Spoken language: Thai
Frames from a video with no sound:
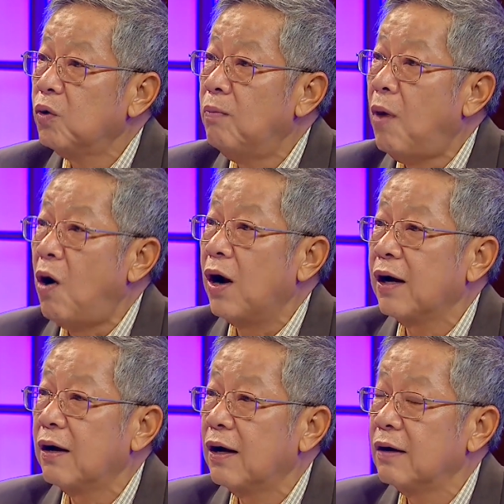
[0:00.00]
วบอก
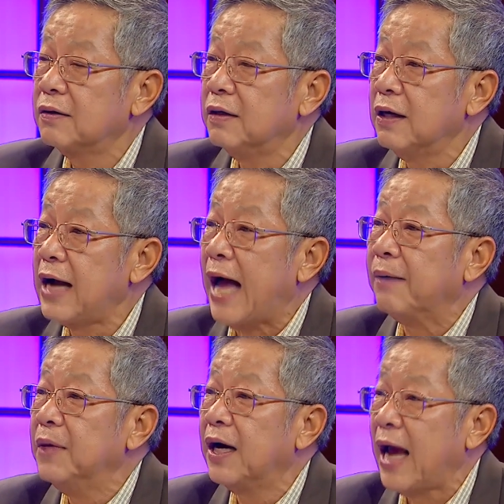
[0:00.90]
ถึงกา
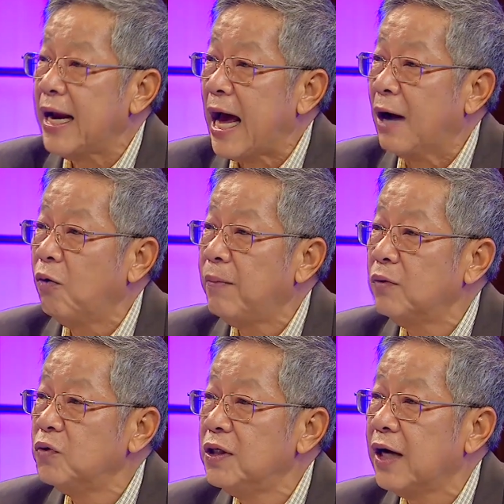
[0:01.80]
รเมืองในอนาคตไหม
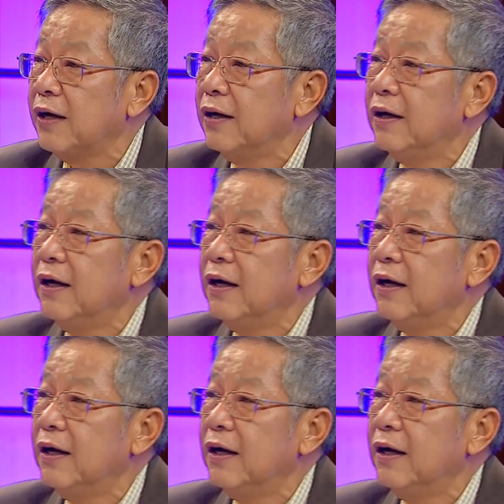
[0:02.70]
คุณสุริชัย